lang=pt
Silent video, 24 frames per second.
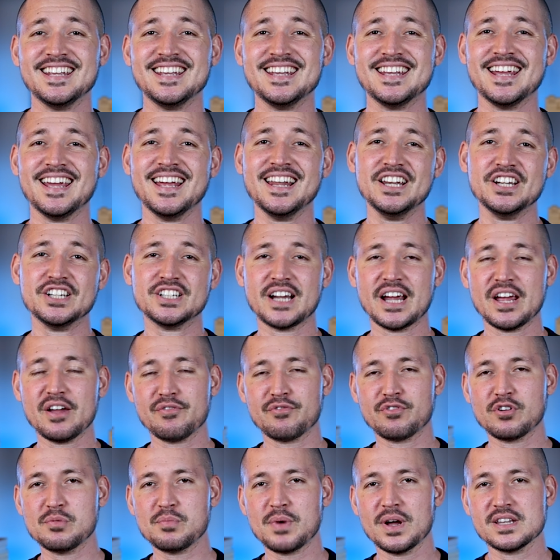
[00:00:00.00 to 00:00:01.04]
e ele já
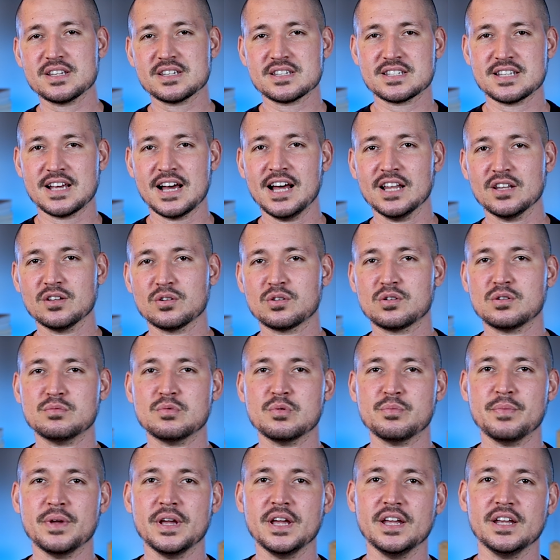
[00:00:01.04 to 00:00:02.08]
é formalizado
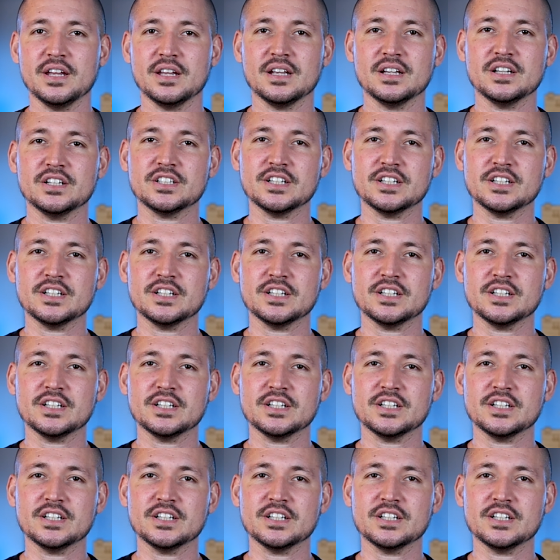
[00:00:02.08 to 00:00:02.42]
como MEI